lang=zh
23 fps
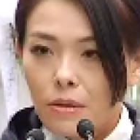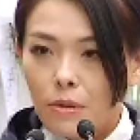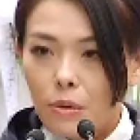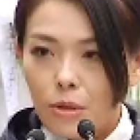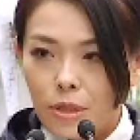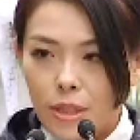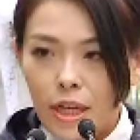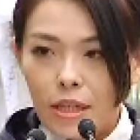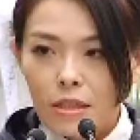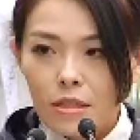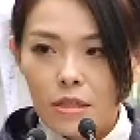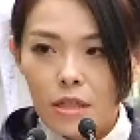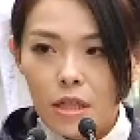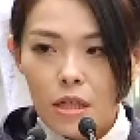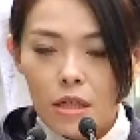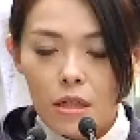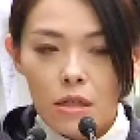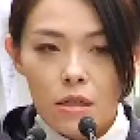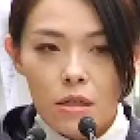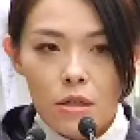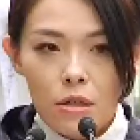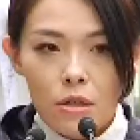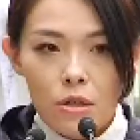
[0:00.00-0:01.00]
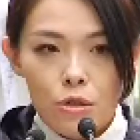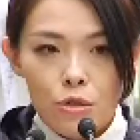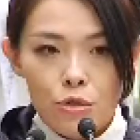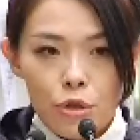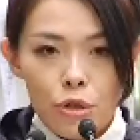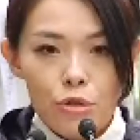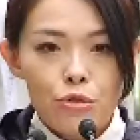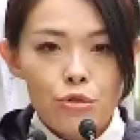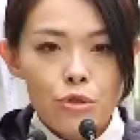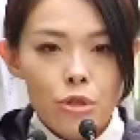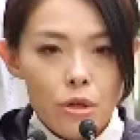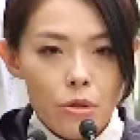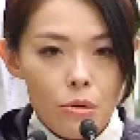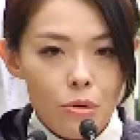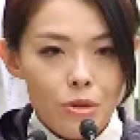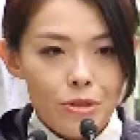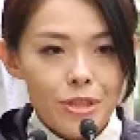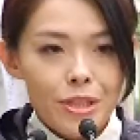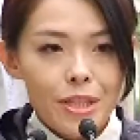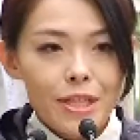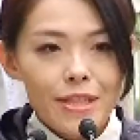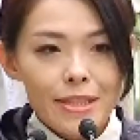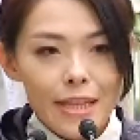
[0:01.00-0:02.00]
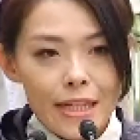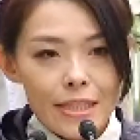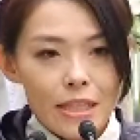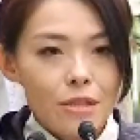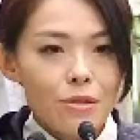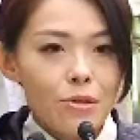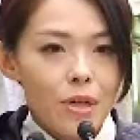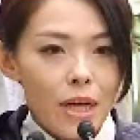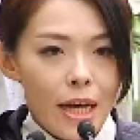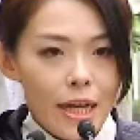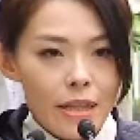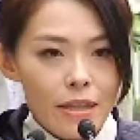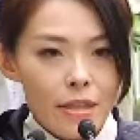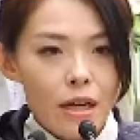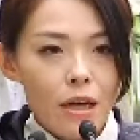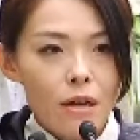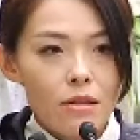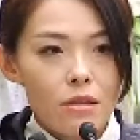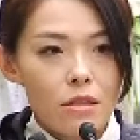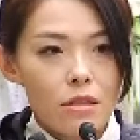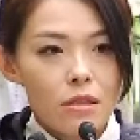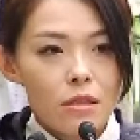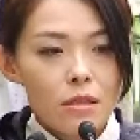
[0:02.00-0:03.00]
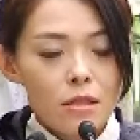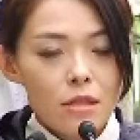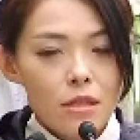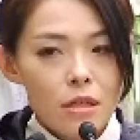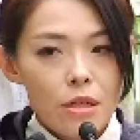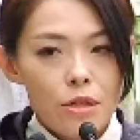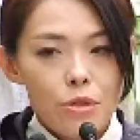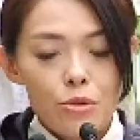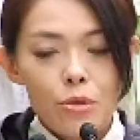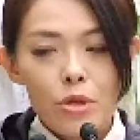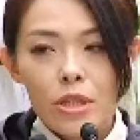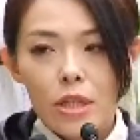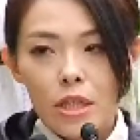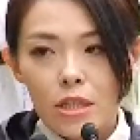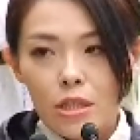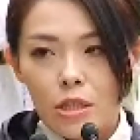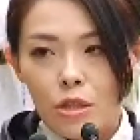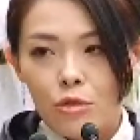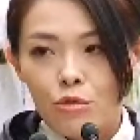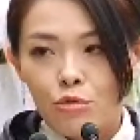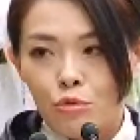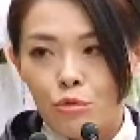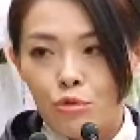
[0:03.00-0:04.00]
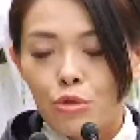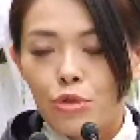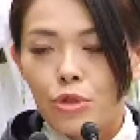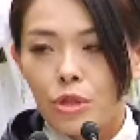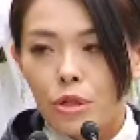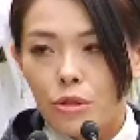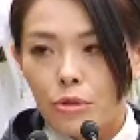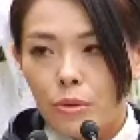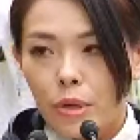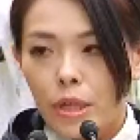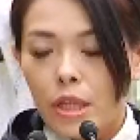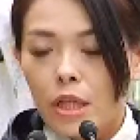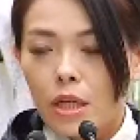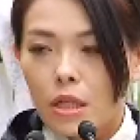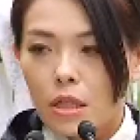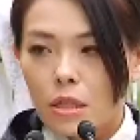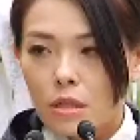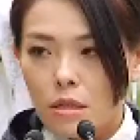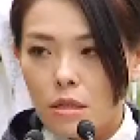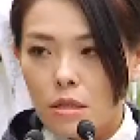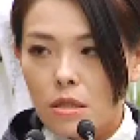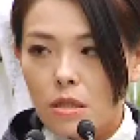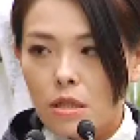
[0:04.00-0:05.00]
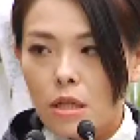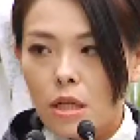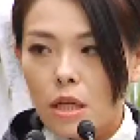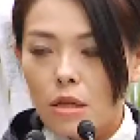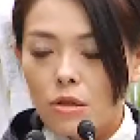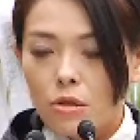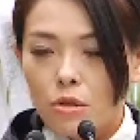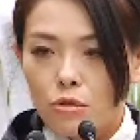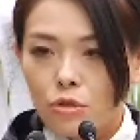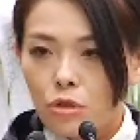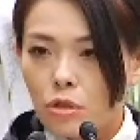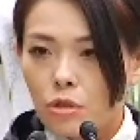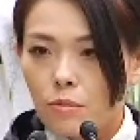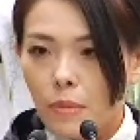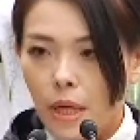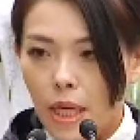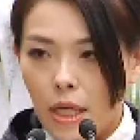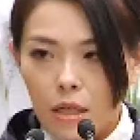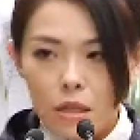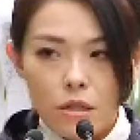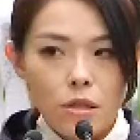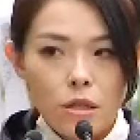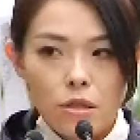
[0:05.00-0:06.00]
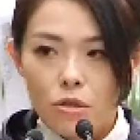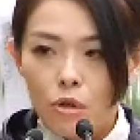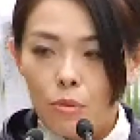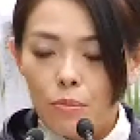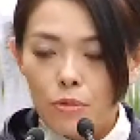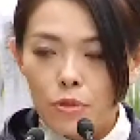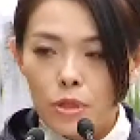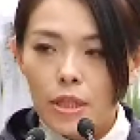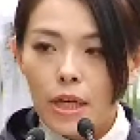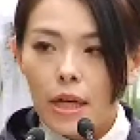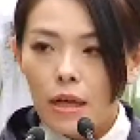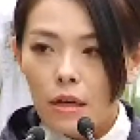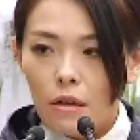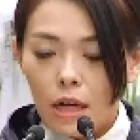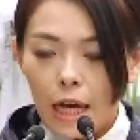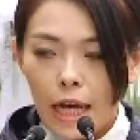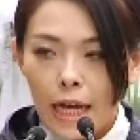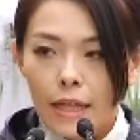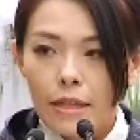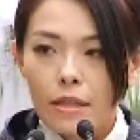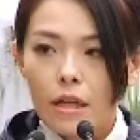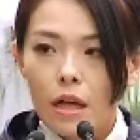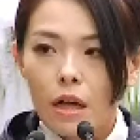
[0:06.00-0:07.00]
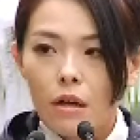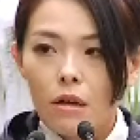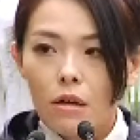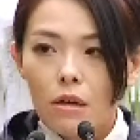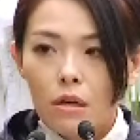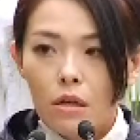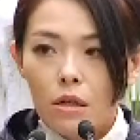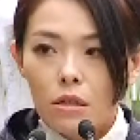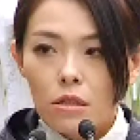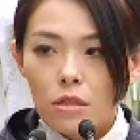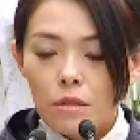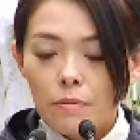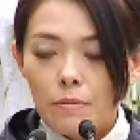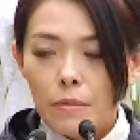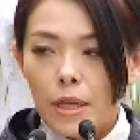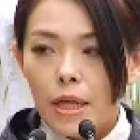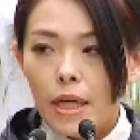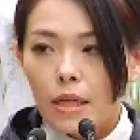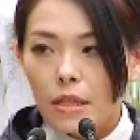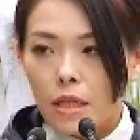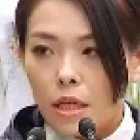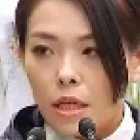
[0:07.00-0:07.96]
我相信选举的过程大家都看到了，很多的一些族群的对立跟撕裂，都是每个人都不想要看到这么样